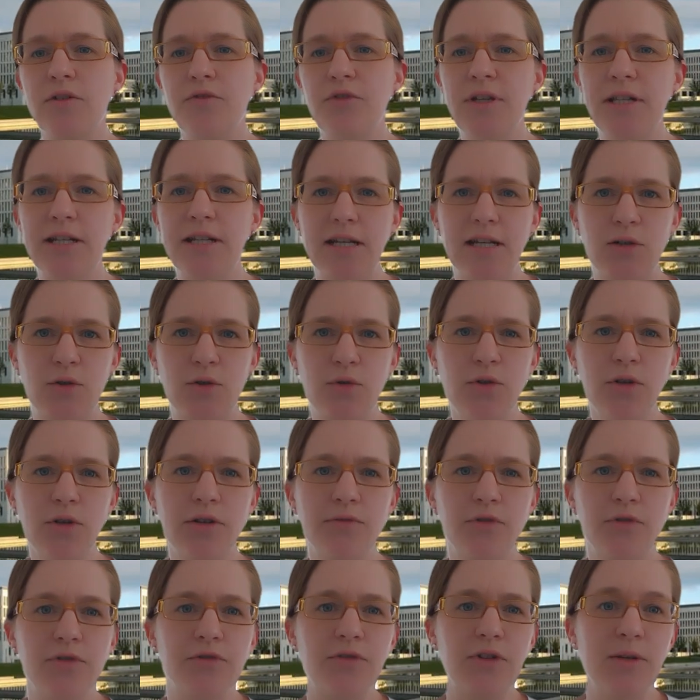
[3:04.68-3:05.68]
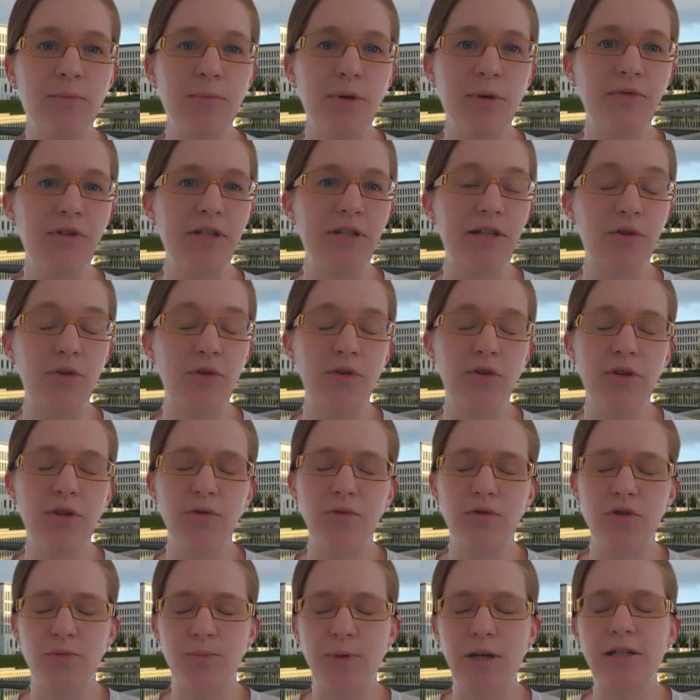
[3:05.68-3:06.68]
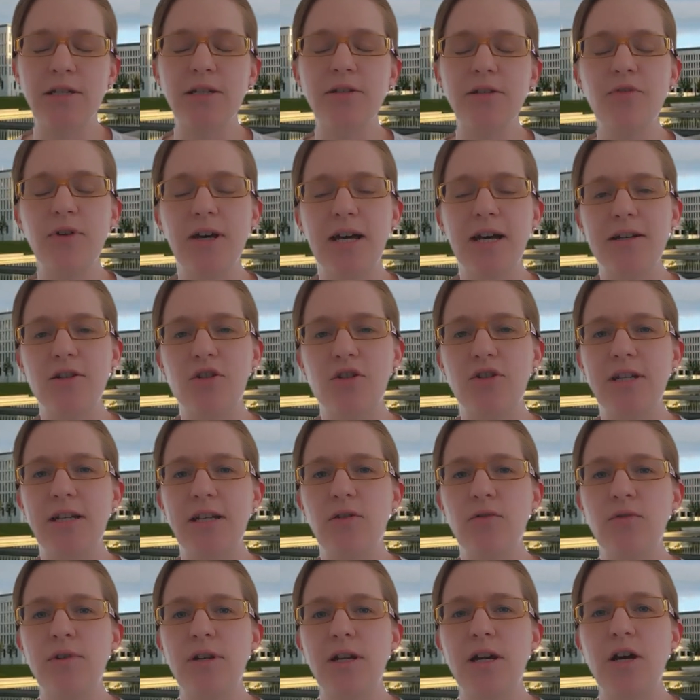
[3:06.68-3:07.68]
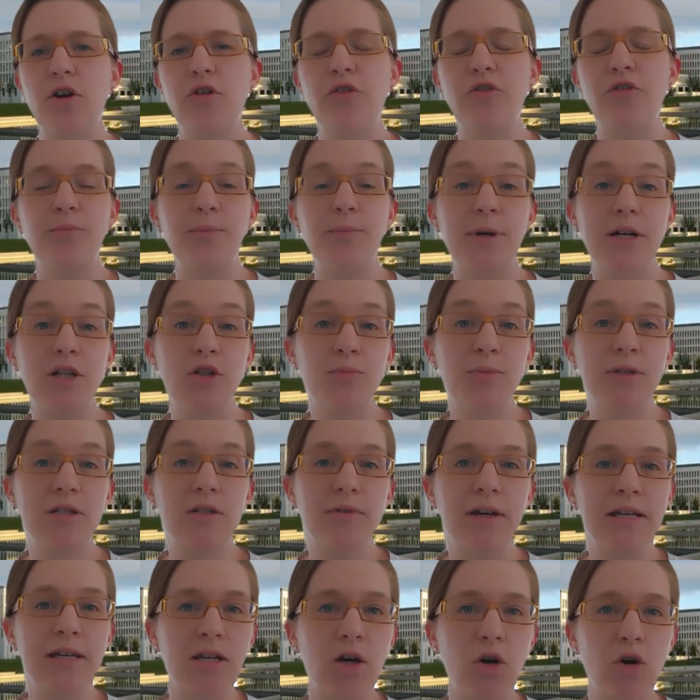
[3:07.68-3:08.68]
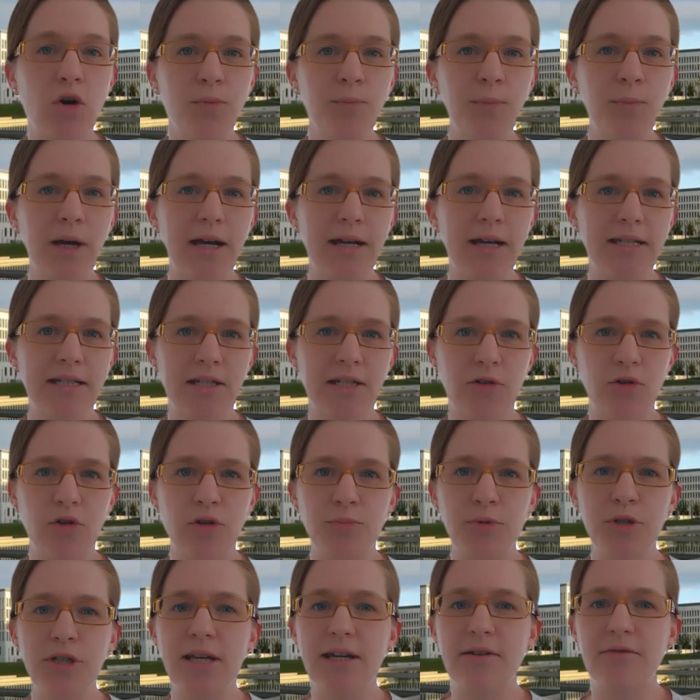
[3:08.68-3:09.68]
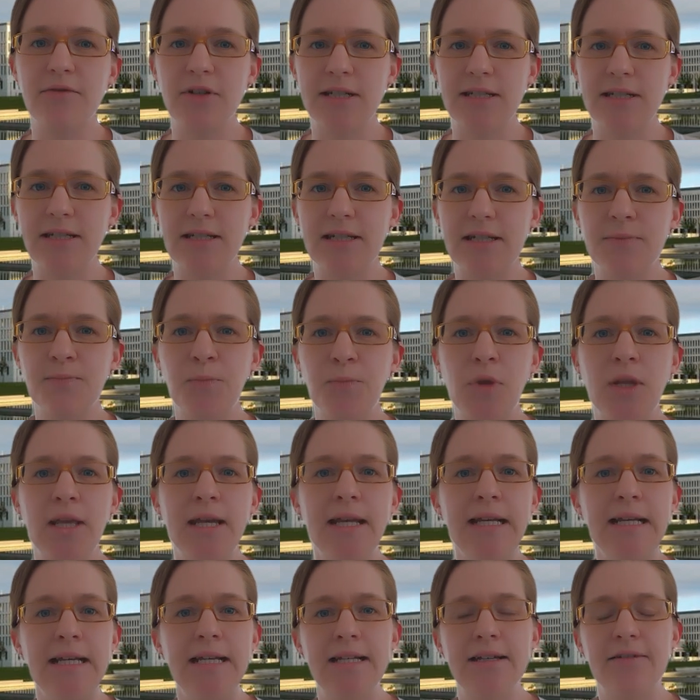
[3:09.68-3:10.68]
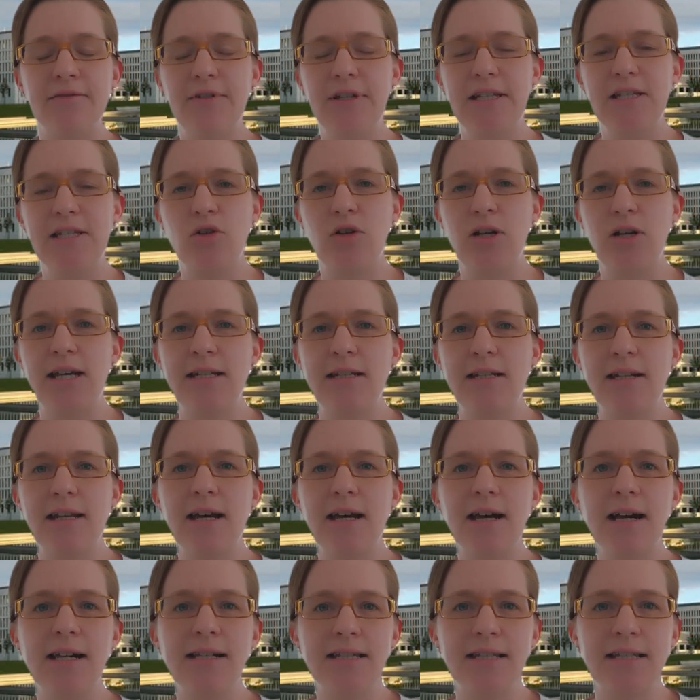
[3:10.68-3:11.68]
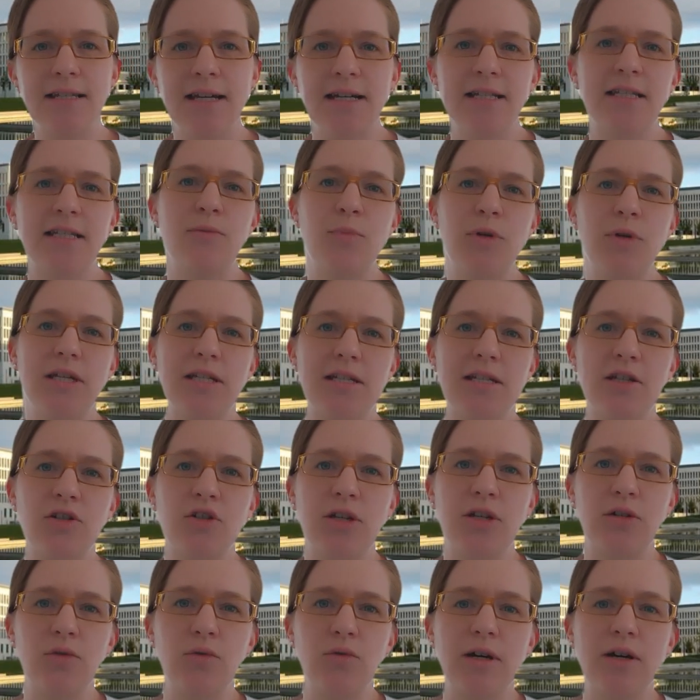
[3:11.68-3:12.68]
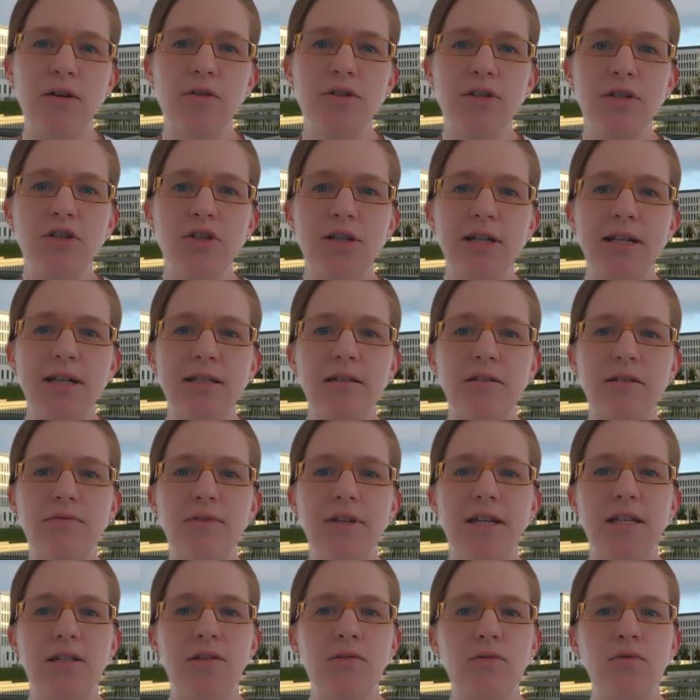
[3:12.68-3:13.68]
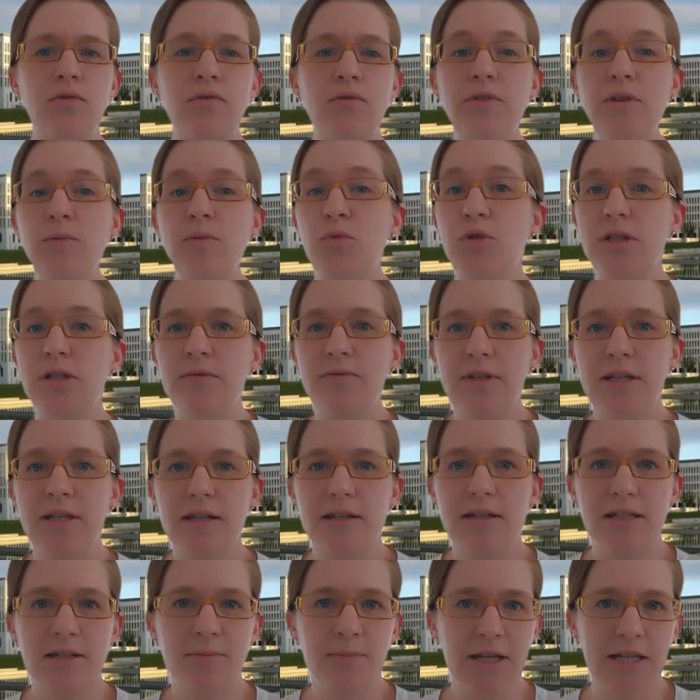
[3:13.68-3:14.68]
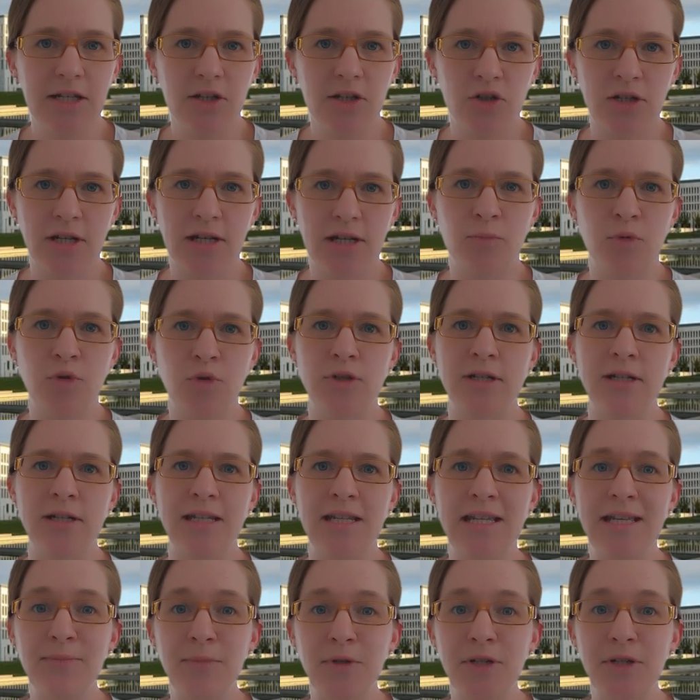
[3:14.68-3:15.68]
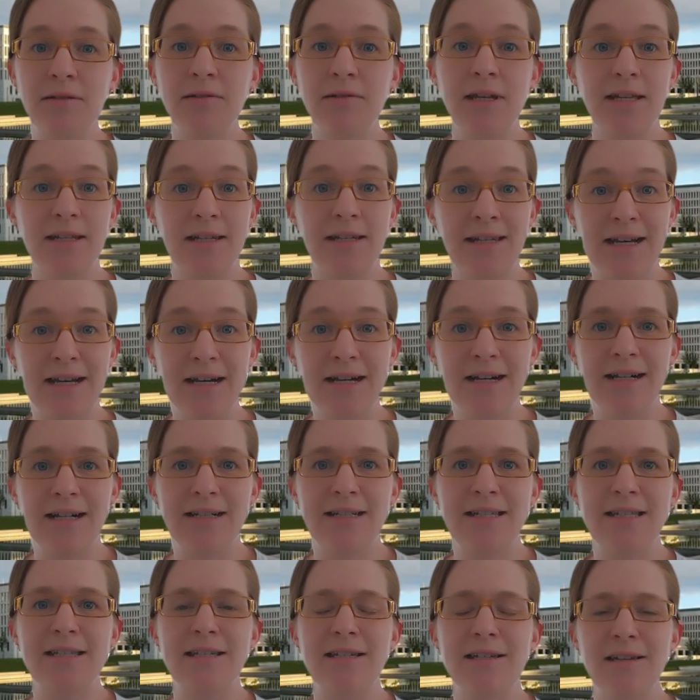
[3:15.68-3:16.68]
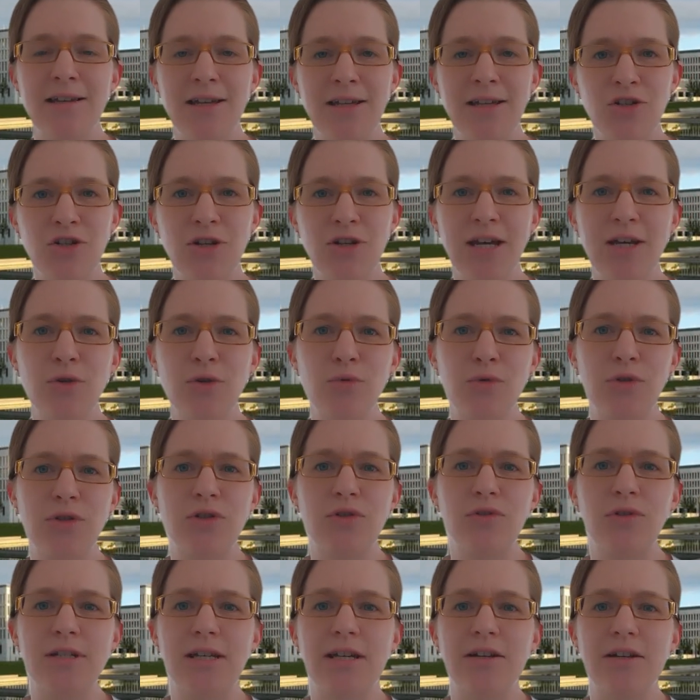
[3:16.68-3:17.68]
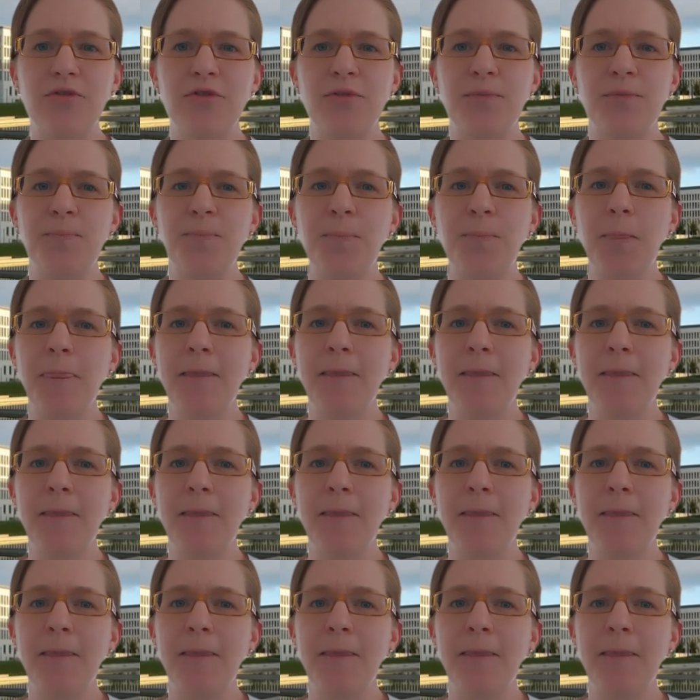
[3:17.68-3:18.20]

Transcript: der vielen Akteure wirft immer wieder neue und spannende Fragestellungen auf, beispielsweise auch im Bereich der Corporate Governance. Wie soll eine Nachhaltigkeitsberichterstattung ausgestaltet werden? Und wie motiviere ich Manager im Unternehmen, nachhaltige Entscheidungen zu treffen?